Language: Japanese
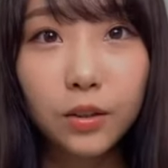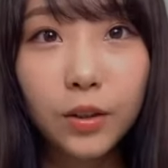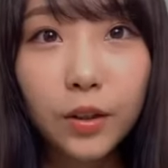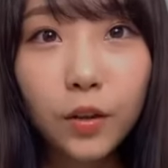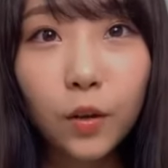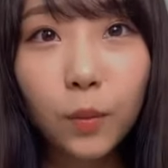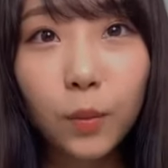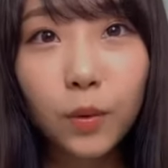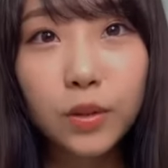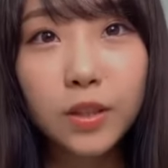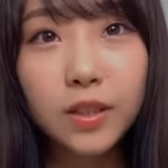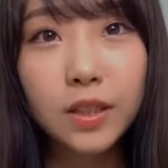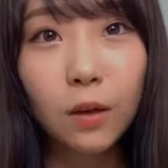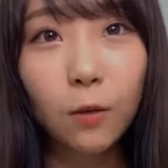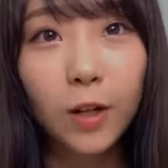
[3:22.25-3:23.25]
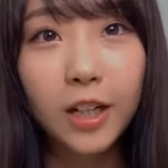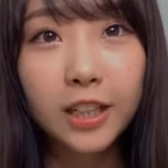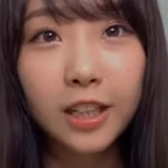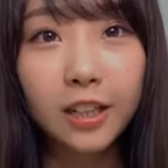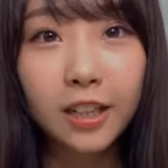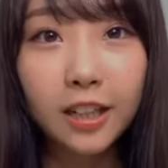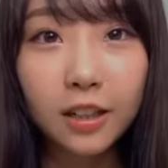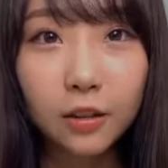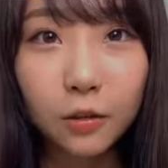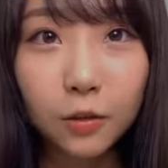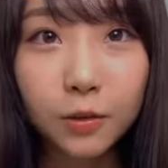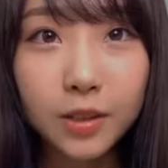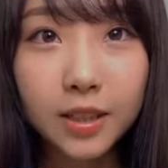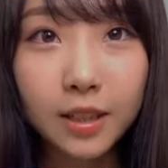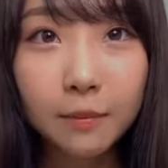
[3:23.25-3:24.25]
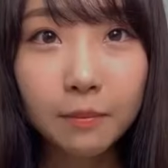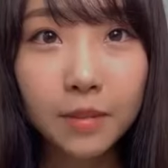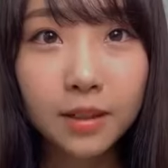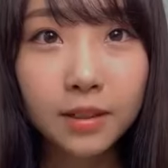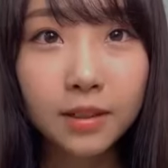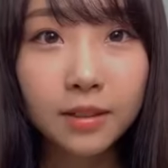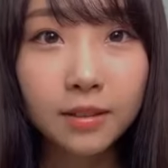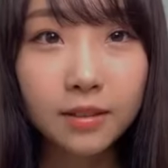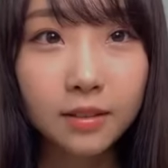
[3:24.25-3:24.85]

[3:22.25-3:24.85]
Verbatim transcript: トリコ坊主さんお花ありがとうございま